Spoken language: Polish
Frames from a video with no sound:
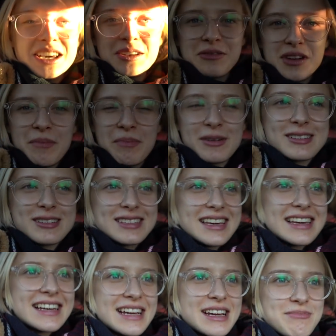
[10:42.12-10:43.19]
niektóre
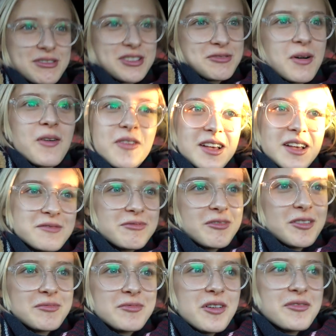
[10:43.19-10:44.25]
polskie przysłowia,
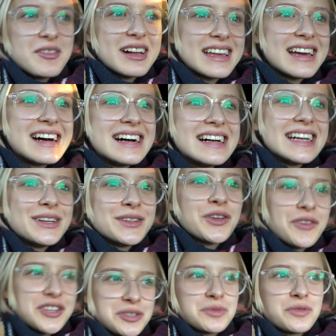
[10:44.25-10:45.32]
sformułowania. No i
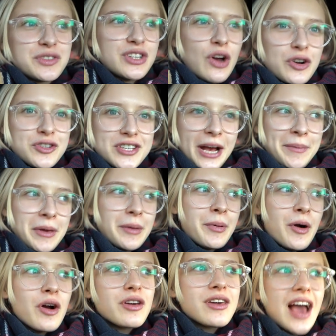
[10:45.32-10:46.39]
wiecie, mówi się oczy jak
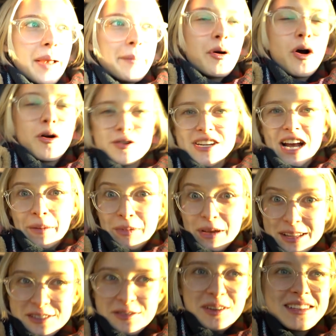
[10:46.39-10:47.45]
ping-pongi albo oczy jak
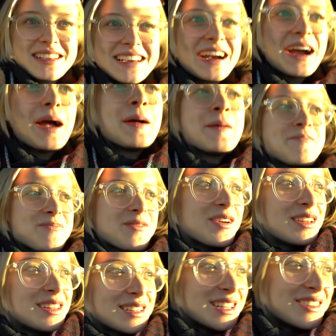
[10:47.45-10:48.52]
5 złotych. No
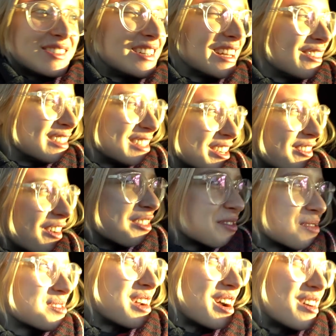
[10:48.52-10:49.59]
i gdzieś tam Olia właśnie chyba
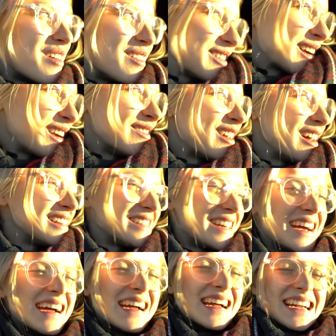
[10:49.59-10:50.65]
usłyszała w takim
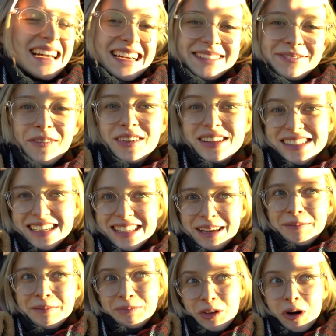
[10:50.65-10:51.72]
razie e,
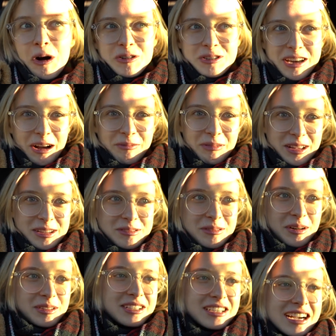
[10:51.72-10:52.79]
powiedzeniem to oczy jak 5
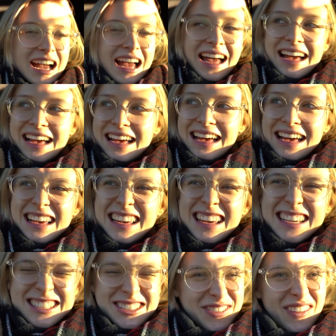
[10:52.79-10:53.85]
złotych e,
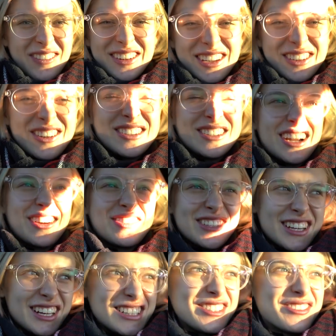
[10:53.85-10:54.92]
i się pomyliło i trochę
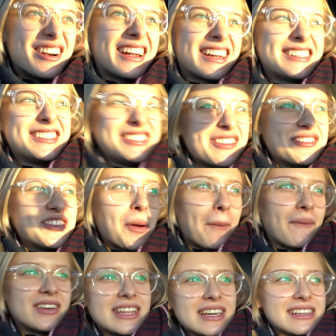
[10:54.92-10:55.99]
przekręciła jak kiedyś do mnie
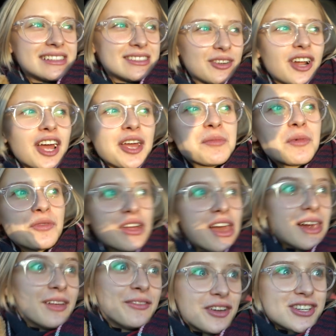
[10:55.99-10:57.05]
opowiada historię i mówi
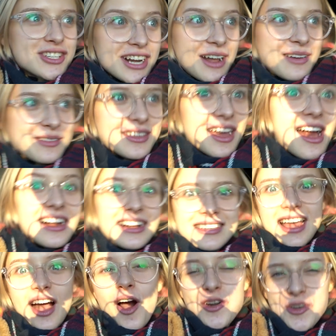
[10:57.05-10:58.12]
wiesz Klaudia,
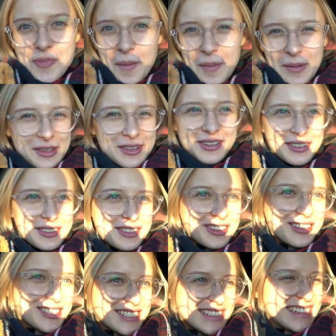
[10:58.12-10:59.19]
ja oczy po 50
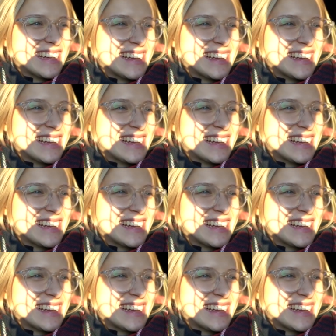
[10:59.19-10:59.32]
groszy